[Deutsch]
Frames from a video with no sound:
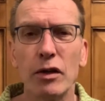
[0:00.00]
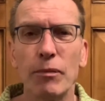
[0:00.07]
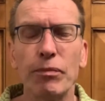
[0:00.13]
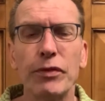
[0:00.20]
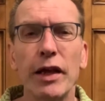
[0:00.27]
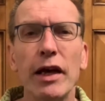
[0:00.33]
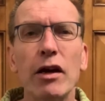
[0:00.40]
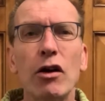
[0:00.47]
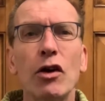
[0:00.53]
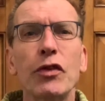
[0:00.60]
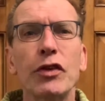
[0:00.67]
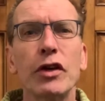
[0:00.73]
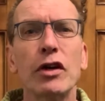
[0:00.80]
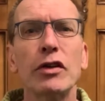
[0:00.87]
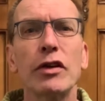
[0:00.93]
Und der
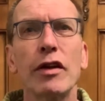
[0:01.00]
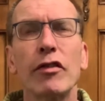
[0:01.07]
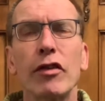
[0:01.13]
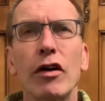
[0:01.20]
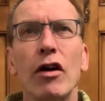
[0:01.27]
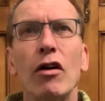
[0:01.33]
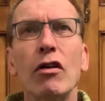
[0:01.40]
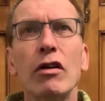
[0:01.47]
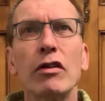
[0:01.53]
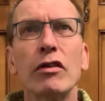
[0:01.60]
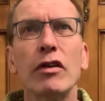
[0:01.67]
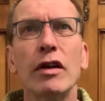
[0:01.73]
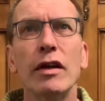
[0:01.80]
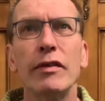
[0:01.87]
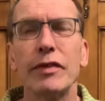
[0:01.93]
hat dann
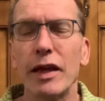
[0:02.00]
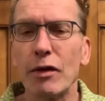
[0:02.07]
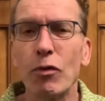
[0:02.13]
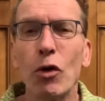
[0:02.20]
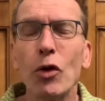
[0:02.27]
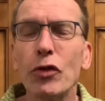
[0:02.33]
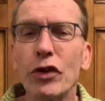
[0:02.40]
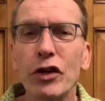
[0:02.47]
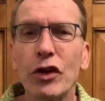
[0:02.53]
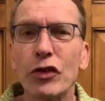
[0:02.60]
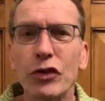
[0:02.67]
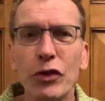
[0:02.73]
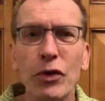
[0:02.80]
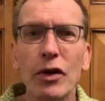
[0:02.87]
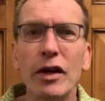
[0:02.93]
gesagt, der wollte
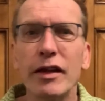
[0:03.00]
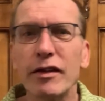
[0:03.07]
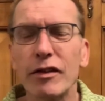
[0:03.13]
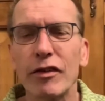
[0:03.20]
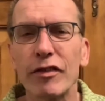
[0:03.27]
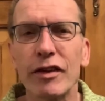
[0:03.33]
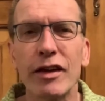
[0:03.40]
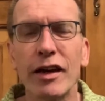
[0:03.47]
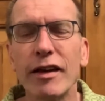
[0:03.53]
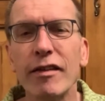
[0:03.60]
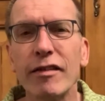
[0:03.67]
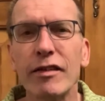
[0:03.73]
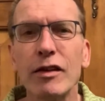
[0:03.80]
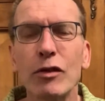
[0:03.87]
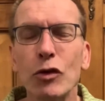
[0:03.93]
natürlich das
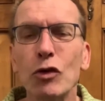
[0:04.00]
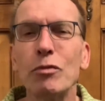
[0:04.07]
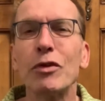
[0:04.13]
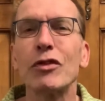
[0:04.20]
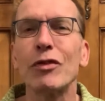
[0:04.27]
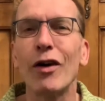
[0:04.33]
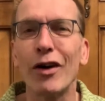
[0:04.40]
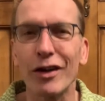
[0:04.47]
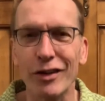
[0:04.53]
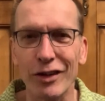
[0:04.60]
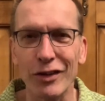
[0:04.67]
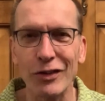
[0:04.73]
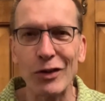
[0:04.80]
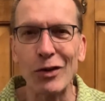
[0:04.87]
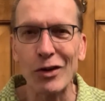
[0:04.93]
Christentum, es war
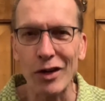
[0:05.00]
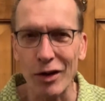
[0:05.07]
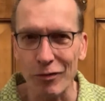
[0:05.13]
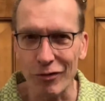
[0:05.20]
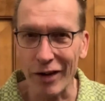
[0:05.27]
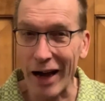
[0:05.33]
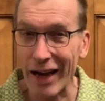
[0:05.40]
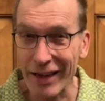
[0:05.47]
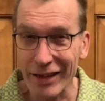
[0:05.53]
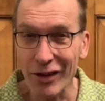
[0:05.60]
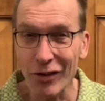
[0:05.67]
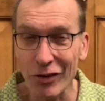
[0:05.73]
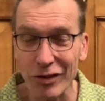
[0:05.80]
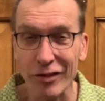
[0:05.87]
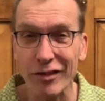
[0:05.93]
dann noch am
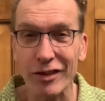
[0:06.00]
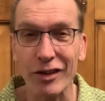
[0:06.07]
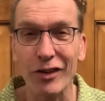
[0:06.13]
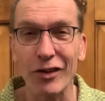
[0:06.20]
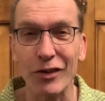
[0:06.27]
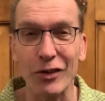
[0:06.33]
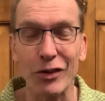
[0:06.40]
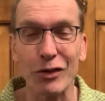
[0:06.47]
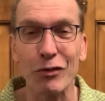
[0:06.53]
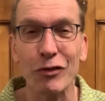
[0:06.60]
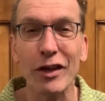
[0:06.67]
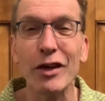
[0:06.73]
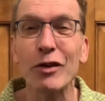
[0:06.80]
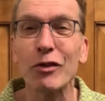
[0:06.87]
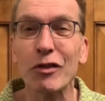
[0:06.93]
Weihnachtstag oder
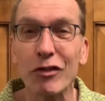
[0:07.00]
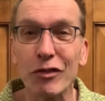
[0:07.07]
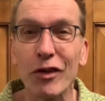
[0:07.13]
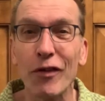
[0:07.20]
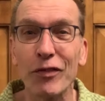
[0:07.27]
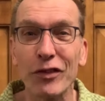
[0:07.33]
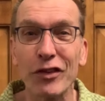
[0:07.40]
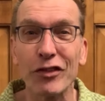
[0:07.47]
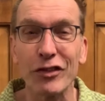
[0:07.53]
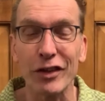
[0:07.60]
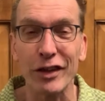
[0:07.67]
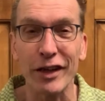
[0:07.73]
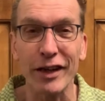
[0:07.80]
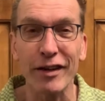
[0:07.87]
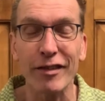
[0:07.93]
24.
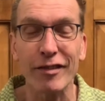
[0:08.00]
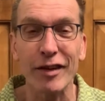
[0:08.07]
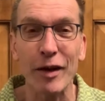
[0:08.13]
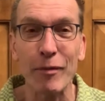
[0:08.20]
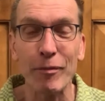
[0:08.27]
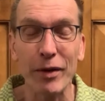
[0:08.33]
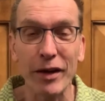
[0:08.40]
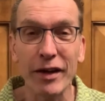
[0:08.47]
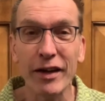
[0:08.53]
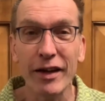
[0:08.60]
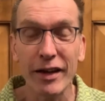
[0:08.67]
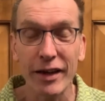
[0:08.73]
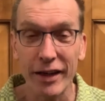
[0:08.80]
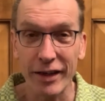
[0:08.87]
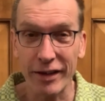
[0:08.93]
Dezember
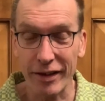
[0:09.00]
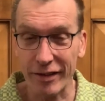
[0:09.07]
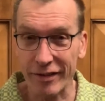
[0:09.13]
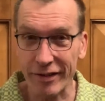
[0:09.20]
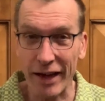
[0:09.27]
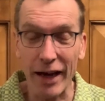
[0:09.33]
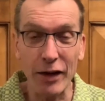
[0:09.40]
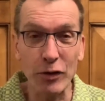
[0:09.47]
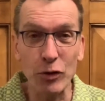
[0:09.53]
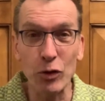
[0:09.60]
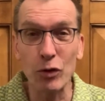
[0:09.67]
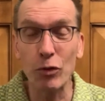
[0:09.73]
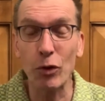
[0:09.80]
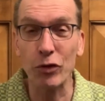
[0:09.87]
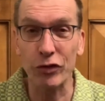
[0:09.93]
in der
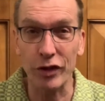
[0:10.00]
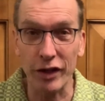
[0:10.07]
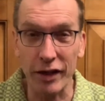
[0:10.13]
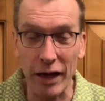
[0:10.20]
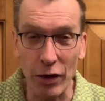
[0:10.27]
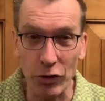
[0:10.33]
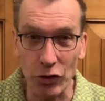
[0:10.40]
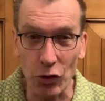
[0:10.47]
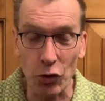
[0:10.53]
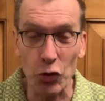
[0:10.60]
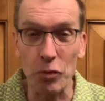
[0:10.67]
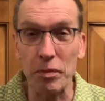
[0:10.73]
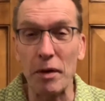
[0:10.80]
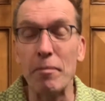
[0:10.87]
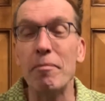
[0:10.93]
Zeitung, wo es dann auch noch
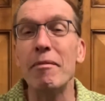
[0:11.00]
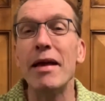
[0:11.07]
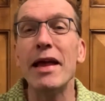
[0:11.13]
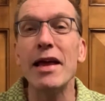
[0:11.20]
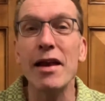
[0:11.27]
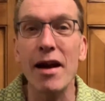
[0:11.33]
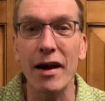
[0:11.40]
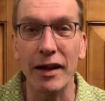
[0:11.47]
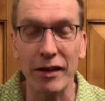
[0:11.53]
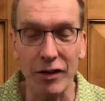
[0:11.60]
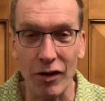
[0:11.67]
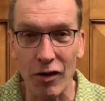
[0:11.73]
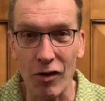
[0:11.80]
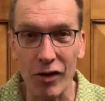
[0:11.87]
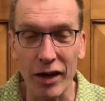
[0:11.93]
über mehrere
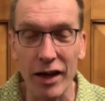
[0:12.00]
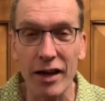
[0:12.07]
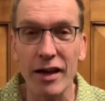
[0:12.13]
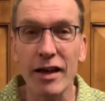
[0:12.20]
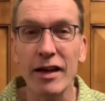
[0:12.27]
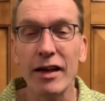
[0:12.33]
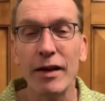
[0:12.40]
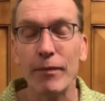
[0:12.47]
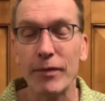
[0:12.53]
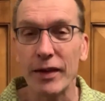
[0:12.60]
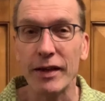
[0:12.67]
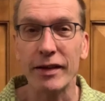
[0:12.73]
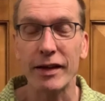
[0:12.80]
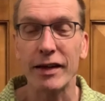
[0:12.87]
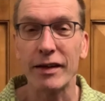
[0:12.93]
Tage
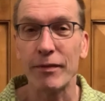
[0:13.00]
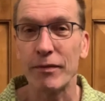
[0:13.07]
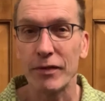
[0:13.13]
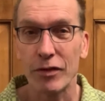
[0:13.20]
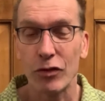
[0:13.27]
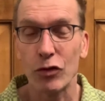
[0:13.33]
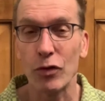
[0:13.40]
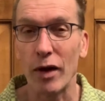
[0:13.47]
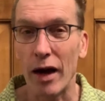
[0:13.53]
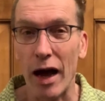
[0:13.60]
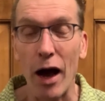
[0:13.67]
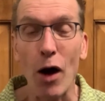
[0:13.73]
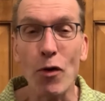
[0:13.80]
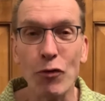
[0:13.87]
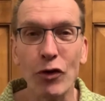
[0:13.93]
in den
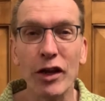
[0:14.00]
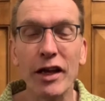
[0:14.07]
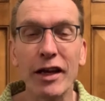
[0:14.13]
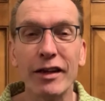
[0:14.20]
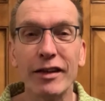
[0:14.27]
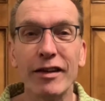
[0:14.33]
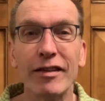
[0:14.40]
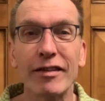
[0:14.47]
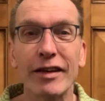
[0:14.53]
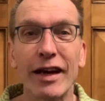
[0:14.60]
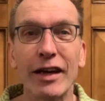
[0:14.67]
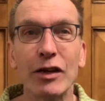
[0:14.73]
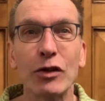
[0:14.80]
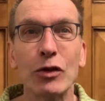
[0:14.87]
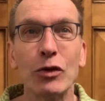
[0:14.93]
aufliegt die
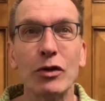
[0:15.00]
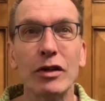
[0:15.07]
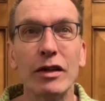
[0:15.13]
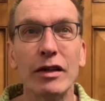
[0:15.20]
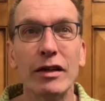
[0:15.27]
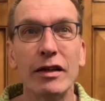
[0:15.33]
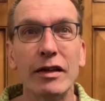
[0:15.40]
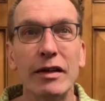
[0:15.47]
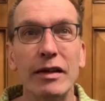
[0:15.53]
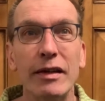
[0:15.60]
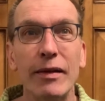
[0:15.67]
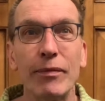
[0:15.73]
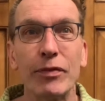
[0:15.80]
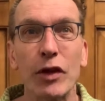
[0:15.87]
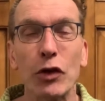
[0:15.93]
Zeitung,
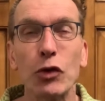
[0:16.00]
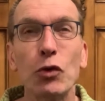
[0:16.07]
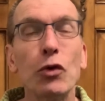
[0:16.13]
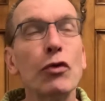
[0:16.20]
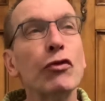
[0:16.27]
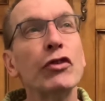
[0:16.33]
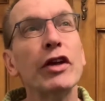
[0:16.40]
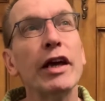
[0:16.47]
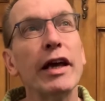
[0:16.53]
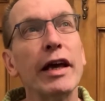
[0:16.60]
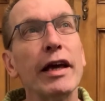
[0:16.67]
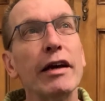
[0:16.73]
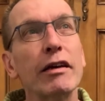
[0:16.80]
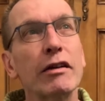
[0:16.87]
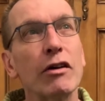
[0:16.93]
da durfte
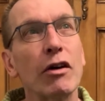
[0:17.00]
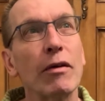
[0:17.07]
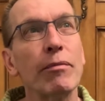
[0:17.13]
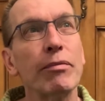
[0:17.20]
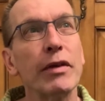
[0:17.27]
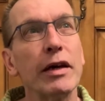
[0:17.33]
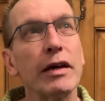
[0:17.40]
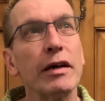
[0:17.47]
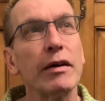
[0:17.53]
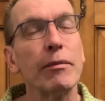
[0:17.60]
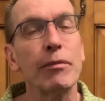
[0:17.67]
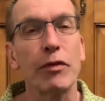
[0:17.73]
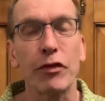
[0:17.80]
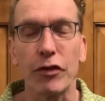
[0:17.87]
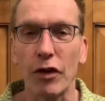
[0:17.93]
er dann äh,
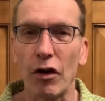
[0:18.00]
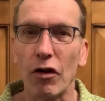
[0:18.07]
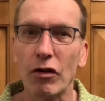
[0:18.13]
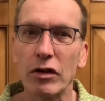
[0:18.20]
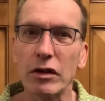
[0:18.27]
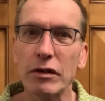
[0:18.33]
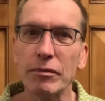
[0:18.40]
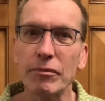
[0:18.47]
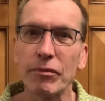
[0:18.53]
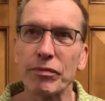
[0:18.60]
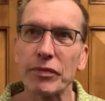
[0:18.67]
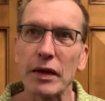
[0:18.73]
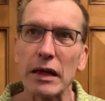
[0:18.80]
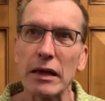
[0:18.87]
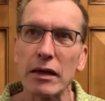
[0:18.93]
sagen,
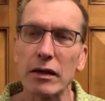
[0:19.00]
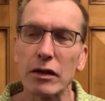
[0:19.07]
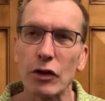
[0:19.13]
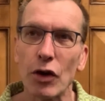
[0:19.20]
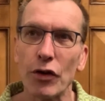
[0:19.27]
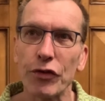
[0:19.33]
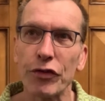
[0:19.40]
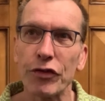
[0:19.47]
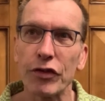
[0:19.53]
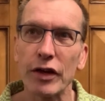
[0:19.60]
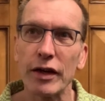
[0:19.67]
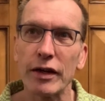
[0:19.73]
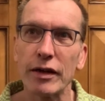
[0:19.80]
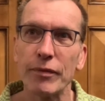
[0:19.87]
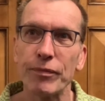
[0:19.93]
dass
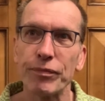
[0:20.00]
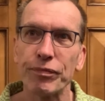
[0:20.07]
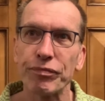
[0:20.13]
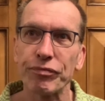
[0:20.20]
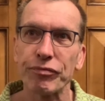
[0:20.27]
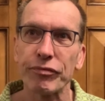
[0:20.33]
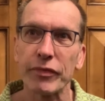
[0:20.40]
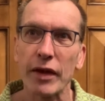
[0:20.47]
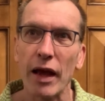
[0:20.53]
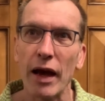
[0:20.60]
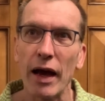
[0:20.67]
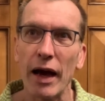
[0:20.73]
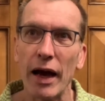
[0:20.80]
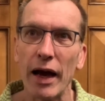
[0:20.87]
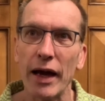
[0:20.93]
äh,
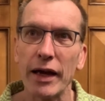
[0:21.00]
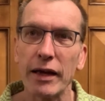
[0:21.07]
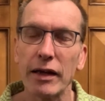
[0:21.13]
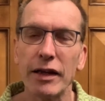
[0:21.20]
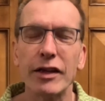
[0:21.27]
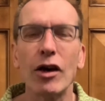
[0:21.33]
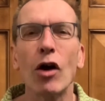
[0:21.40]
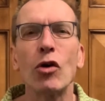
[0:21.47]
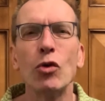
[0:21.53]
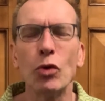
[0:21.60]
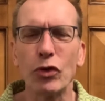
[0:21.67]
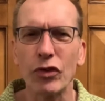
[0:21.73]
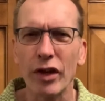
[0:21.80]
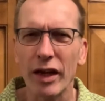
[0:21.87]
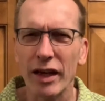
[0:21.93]
eigentlich, ja
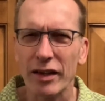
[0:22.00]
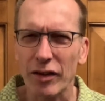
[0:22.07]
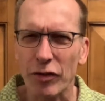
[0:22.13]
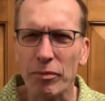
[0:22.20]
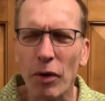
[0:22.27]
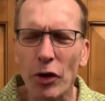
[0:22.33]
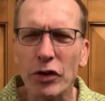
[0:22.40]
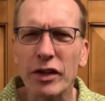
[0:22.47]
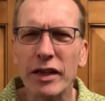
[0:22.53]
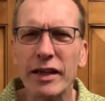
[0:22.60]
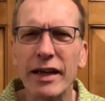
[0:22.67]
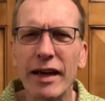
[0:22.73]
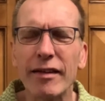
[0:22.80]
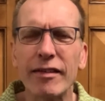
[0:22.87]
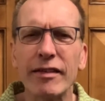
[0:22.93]
gut, das möchte ich
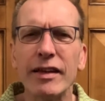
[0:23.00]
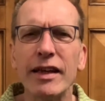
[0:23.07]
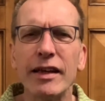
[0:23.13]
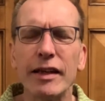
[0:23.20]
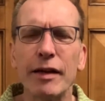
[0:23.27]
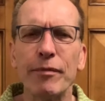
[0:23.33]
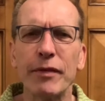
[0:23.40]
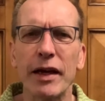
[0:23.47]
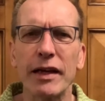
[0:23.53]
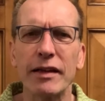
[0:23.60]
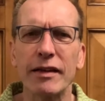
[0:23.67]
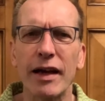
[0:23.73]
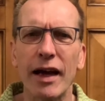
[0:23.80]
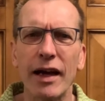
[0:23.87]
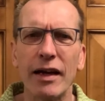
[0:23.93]
jetzt nicht im
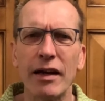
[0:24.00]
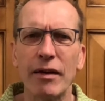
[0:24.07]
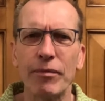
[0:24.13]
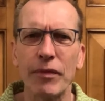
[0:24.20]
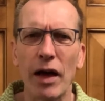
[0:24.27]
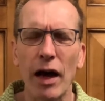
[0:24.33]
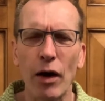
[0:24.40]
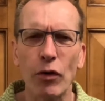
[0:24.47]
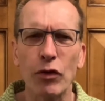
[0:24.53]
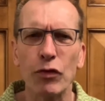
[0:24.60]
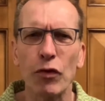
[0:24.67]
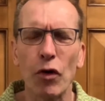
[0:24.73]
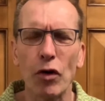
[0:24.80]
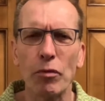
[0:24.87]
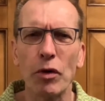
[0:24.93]
Detail
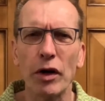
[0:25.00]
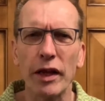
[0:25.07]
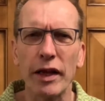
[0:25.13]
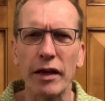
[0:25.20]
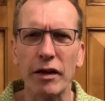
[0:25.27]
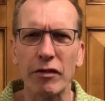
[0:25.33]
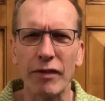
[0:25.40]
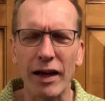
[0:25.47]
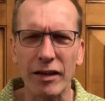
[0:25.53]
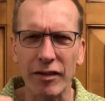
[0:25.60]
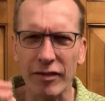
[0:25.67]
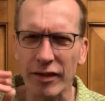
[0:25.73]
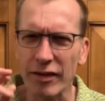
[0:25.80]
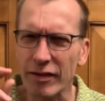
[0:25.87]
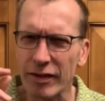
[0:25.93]
ausformulieren, weil
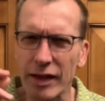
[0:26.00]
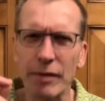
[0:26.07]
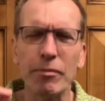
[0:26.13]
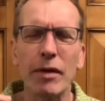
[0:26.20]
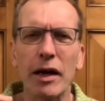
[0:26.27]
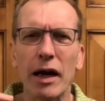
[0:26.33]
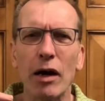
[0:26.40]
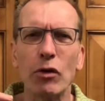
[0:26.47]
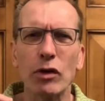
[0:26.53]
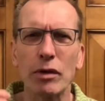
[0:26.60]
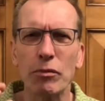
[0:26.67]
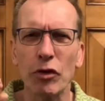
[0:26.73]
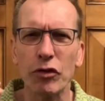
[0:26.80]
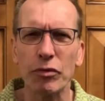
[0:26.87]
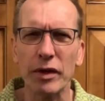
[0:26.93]
das ist immer auch, da
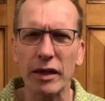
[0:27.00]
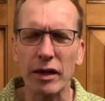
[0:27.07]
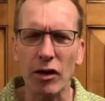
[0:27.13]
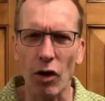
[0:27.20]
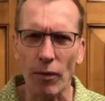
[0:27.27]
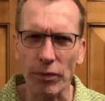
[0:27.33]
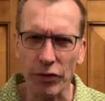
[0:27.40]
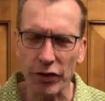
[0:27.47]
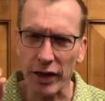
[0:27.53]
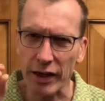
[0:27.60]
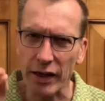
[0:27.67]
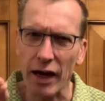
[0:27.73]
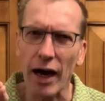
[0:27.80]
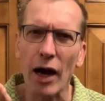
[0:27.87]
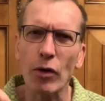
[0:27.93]
muss mich ganz
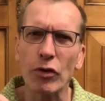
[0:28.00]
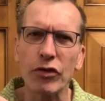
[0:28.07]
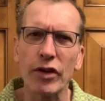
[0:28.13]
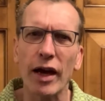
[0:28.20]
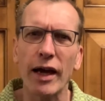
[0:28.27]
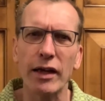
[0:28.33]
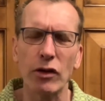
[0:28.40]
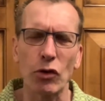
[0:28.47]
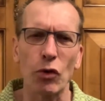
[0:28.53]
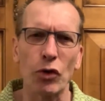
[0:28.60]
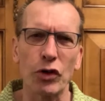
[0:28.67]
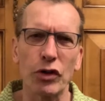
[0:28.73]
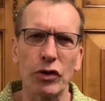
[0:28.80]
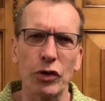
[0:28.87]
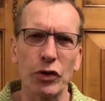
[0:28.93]
genau sein
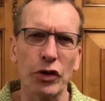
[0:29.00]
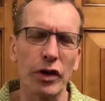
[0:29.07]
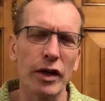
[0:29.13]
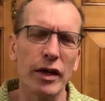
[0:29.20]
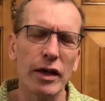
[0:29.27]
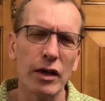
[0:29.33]
dort, oder?